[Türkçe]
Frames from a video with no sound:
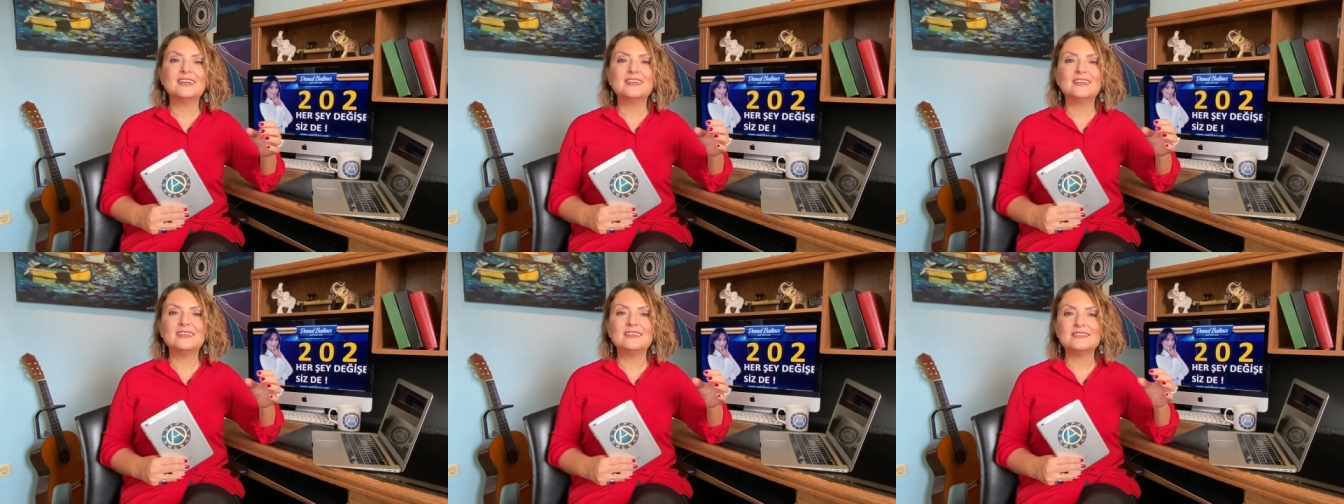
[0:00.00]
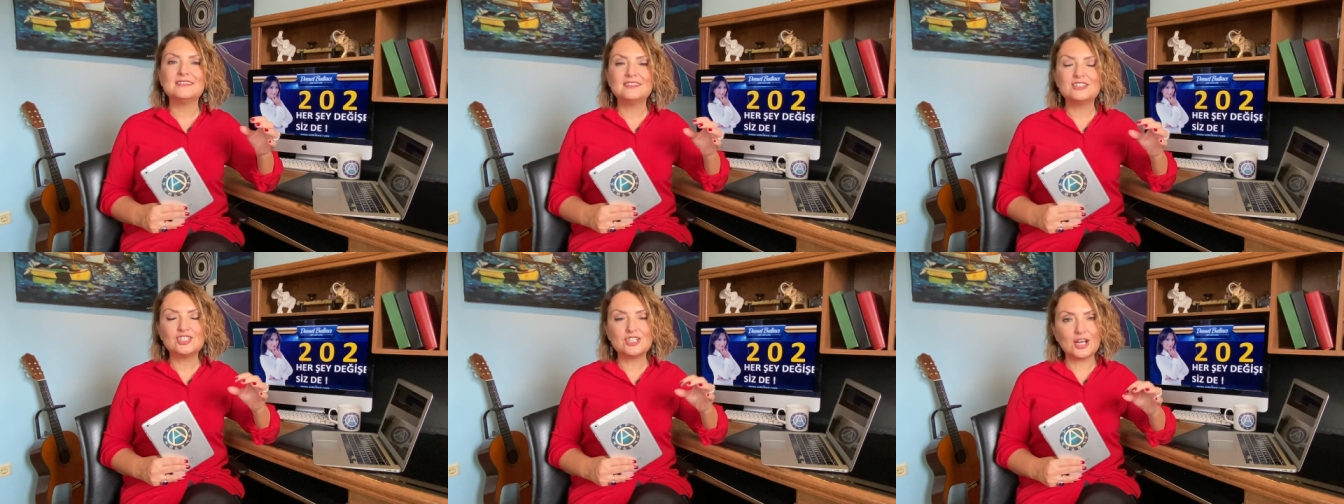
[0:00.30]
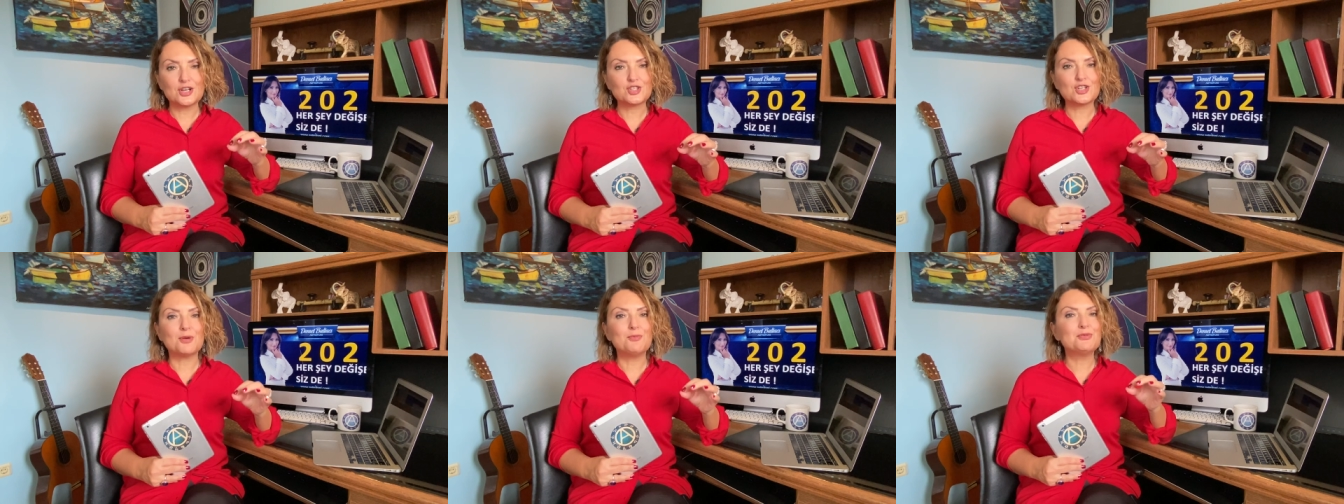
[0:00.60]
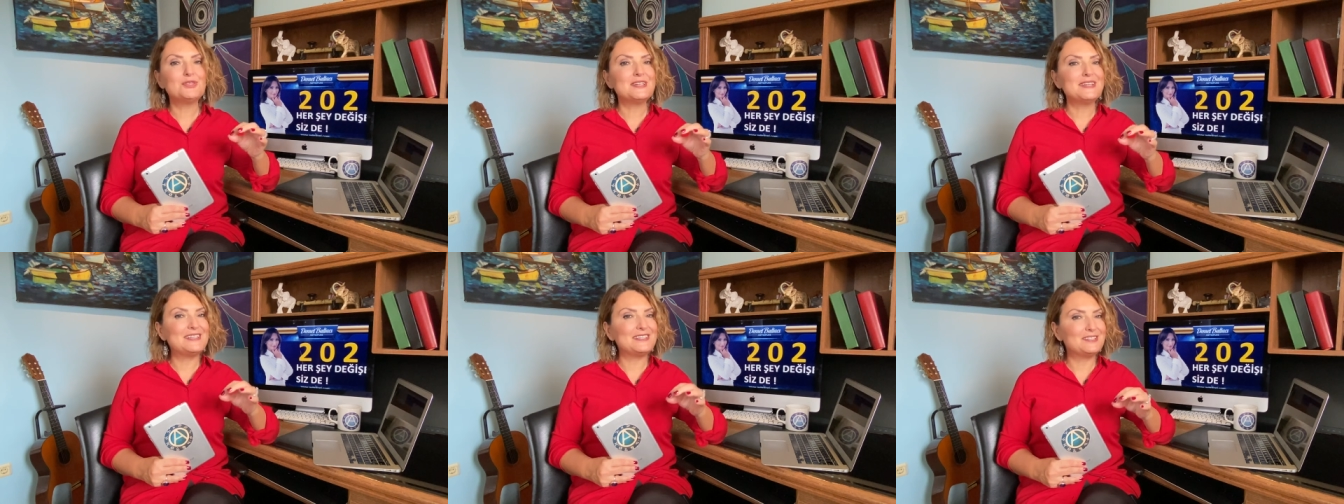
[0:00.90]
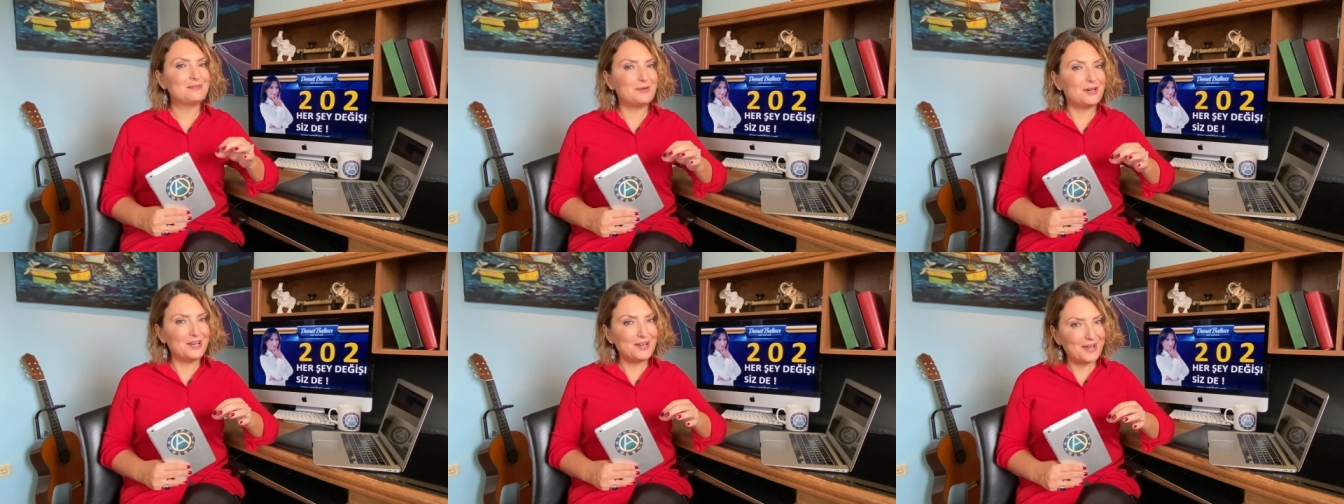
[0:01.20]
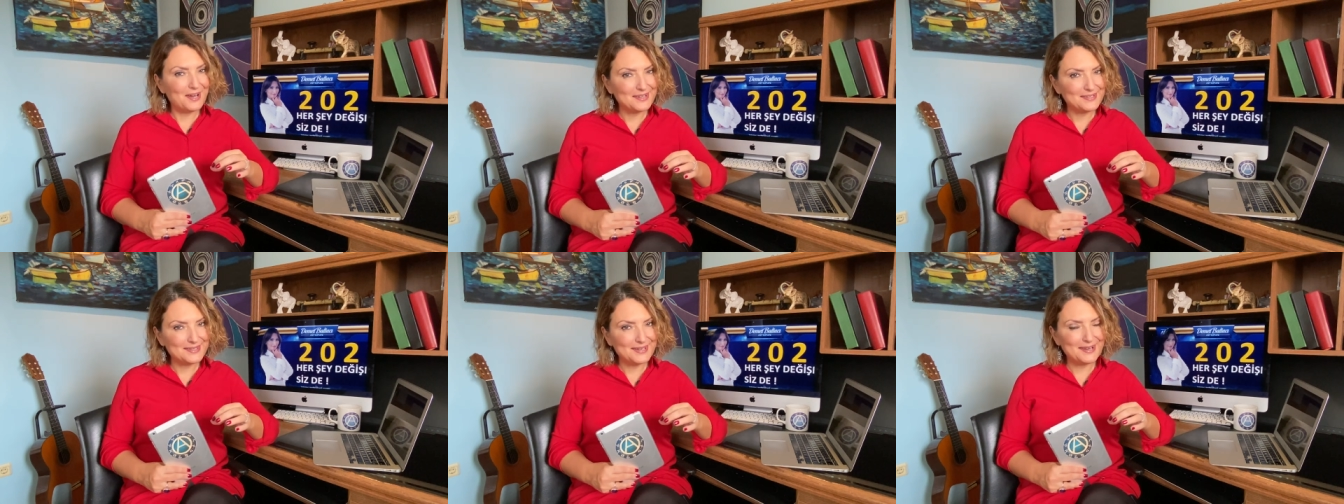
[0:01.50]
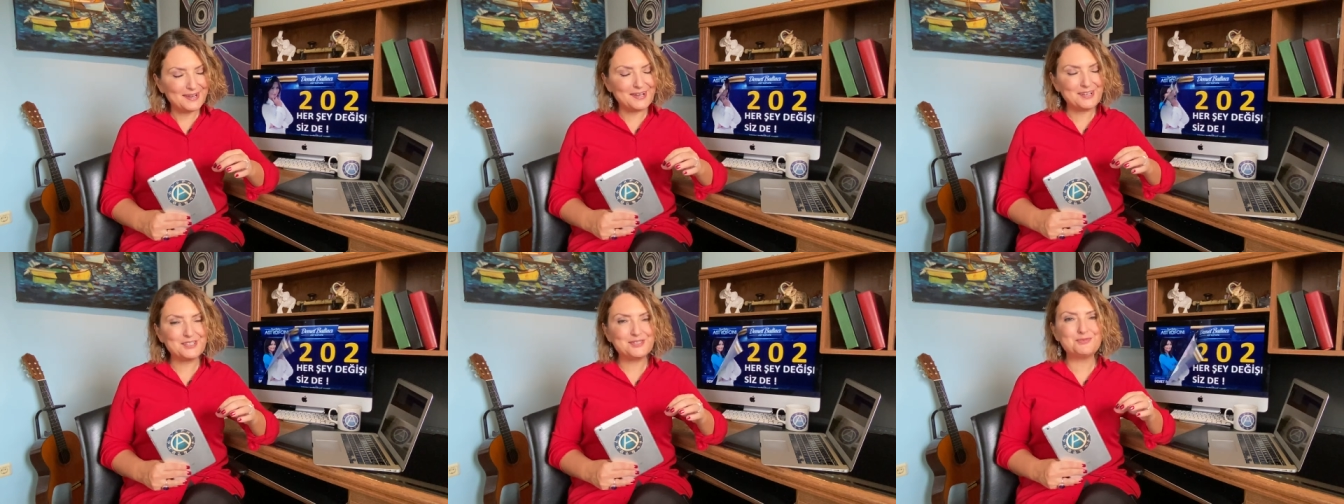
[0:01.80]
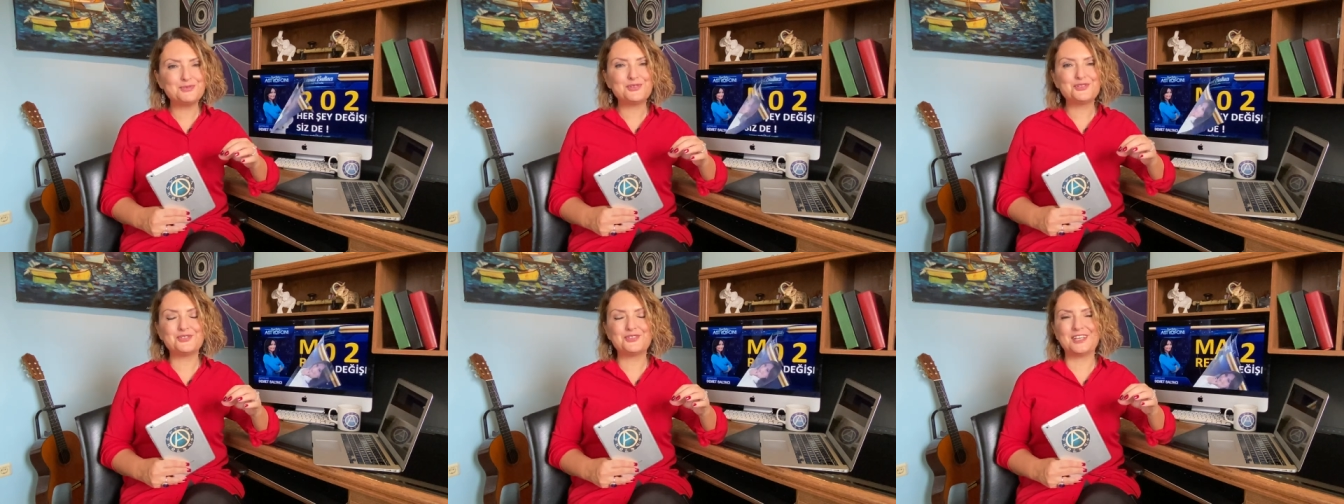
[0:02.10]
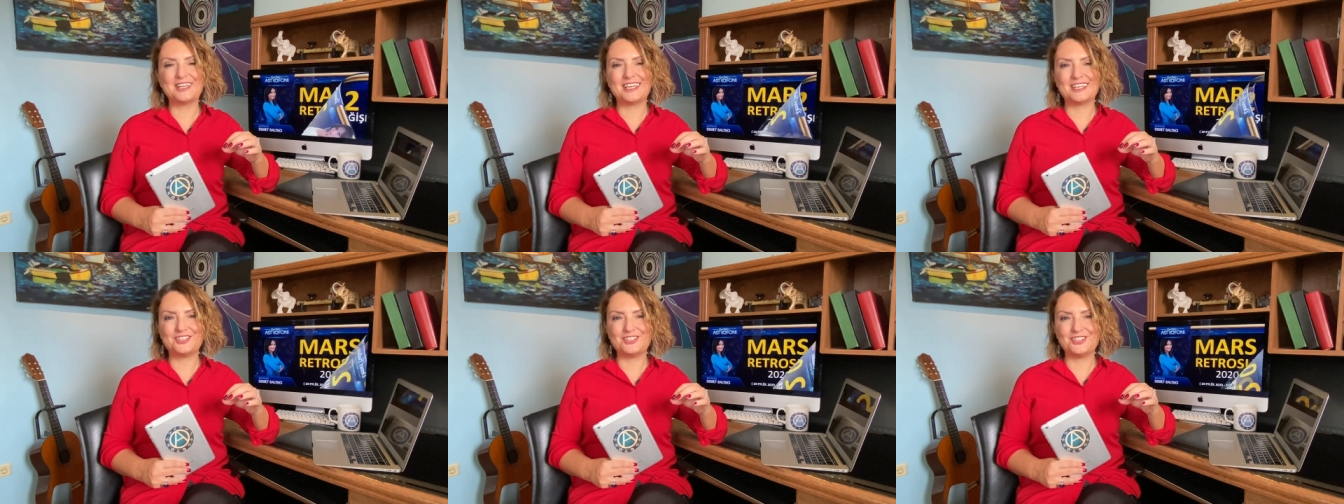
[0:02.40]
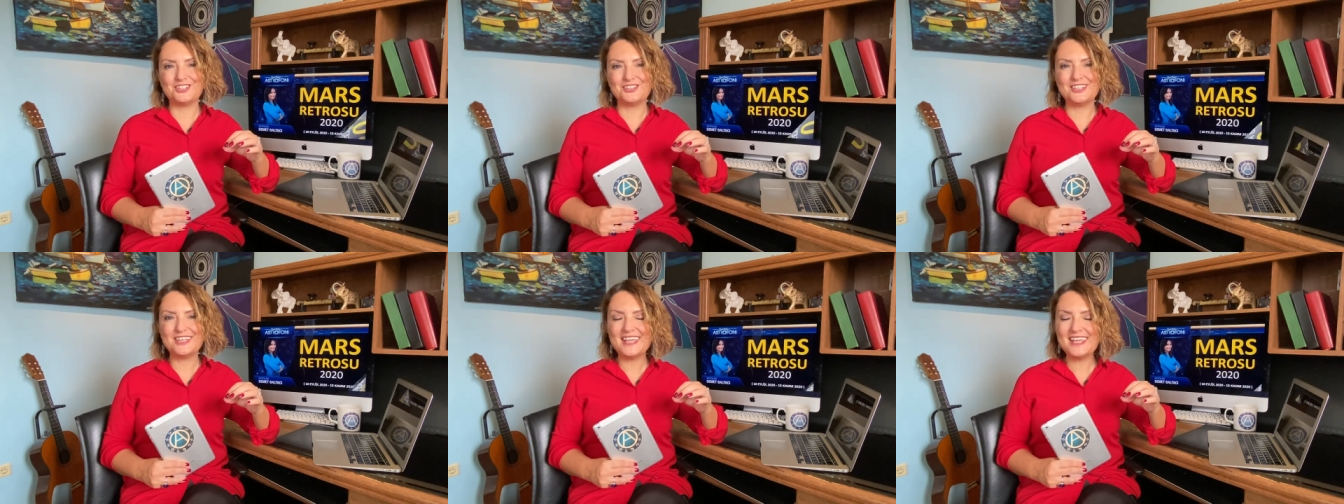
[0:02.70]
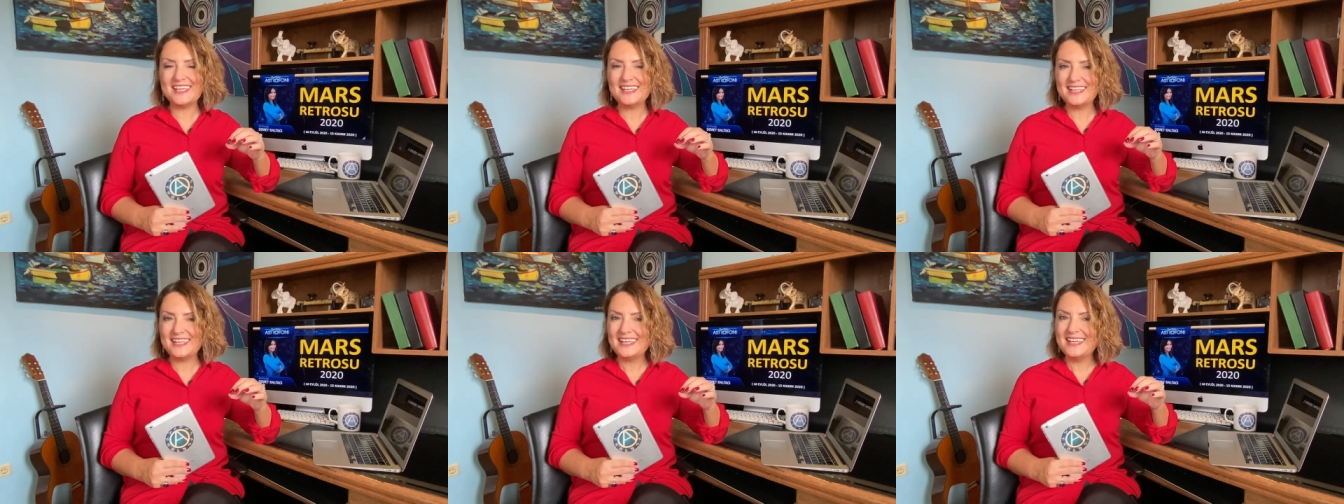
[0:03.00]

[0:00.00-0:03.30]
E, çarşambadan itibaren Ay Terazi burcuna geçince